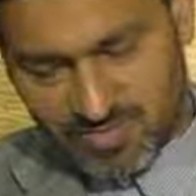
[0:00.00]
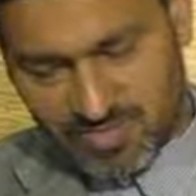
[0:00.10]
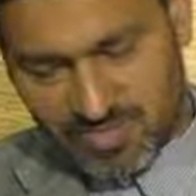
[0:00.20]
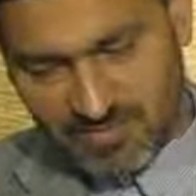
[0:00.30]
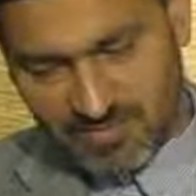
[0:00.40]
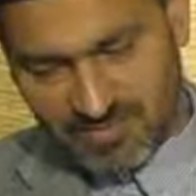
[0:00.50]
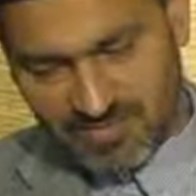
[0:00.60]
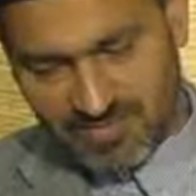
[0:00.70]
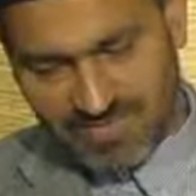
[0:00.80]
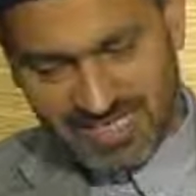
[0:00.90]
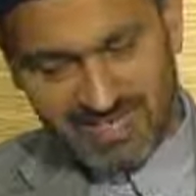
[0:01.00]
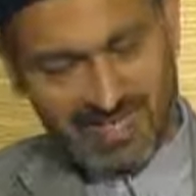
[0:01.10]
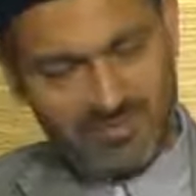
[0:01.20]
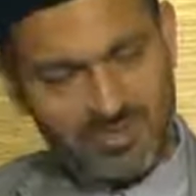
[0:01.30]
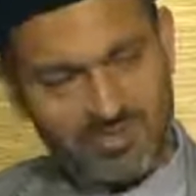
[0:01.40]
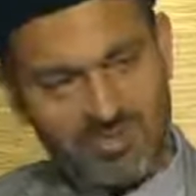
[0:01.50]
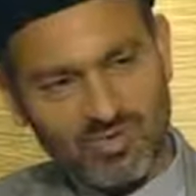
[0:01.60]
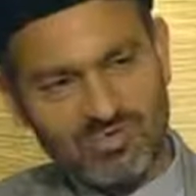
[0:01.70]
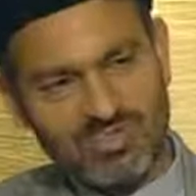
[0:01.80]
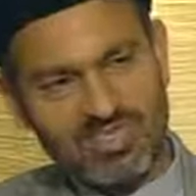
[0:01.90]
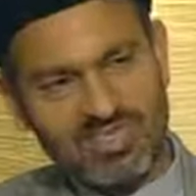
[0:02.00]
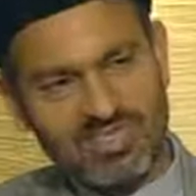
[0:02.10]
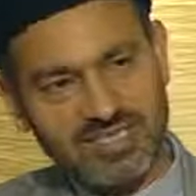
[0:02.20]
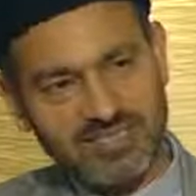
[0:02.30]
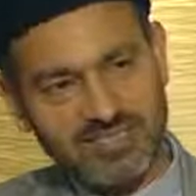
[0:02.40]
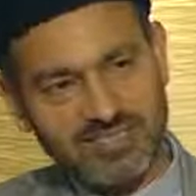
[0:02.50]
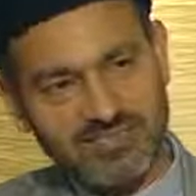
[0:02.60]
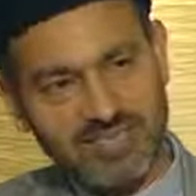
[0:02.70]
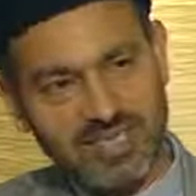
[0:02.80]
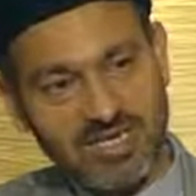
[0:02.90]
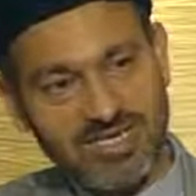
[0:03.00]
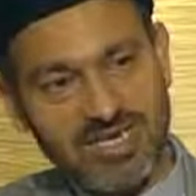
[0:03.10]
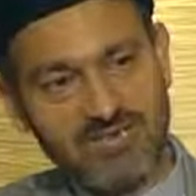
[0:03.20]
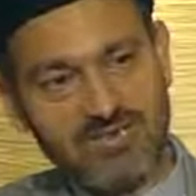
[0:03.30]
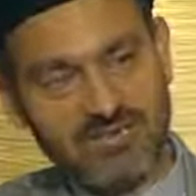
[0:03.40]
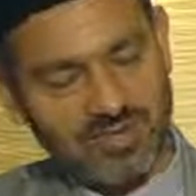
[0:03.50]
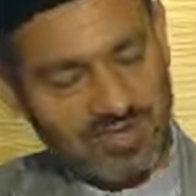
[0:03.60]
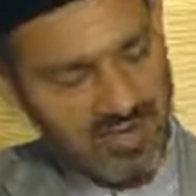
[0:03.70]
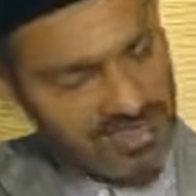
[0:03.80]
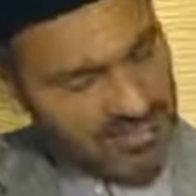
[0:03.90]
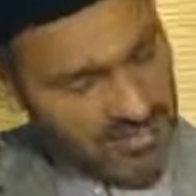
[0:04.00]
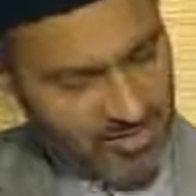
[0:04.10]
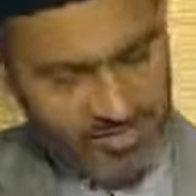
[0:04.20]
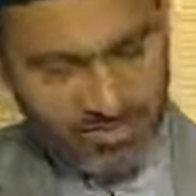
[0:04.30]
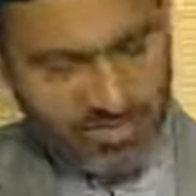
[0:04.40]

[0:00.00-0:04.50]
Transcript: öyle bir derin bir konu değil ki insan desin biz anlayamıyoruz. Anlaşılıyor.